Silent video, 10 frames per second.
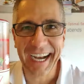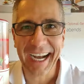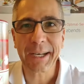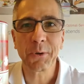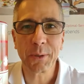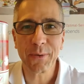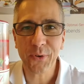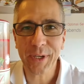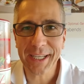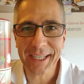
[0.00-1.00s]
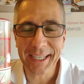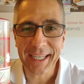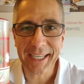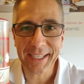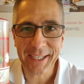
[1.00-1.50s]
Hallo liebe Freunde,
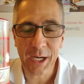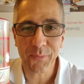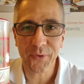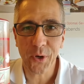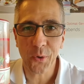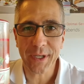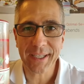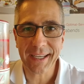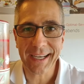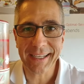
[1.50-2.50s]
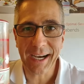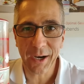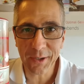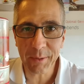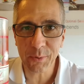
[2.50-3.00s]
ich habe für euch ein
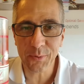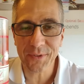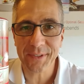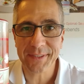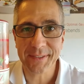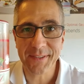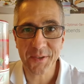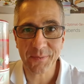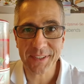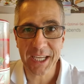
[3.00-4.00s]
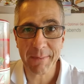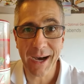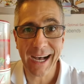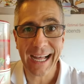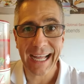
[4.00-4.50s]
Angebot zum
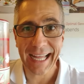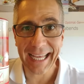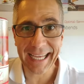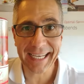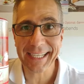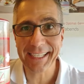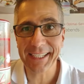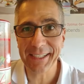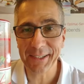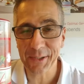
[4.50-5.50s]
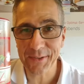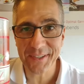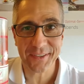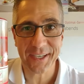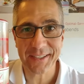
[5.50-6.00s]
Thema Energie,
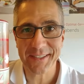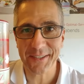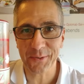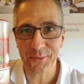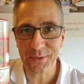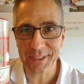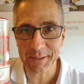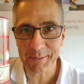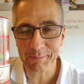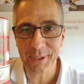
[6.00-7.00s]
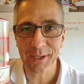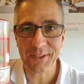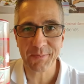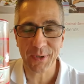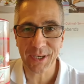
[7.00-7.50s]
Konzentration,
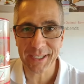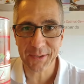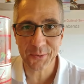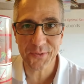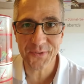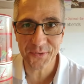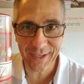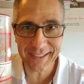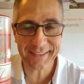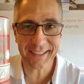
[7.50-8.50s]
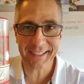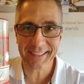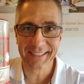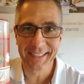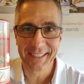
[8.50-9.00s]
Belastbarkeit und so
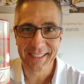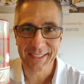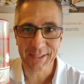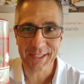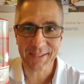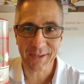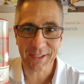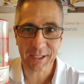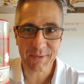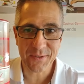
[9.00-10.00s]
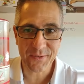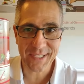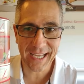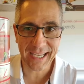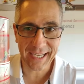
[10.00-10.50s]
weiter. Und zwar gibt es
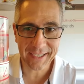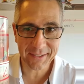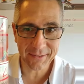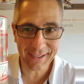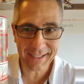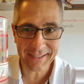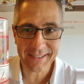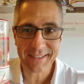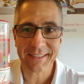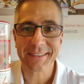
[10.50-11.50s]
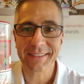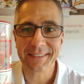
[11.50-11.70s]
unser Eck-Device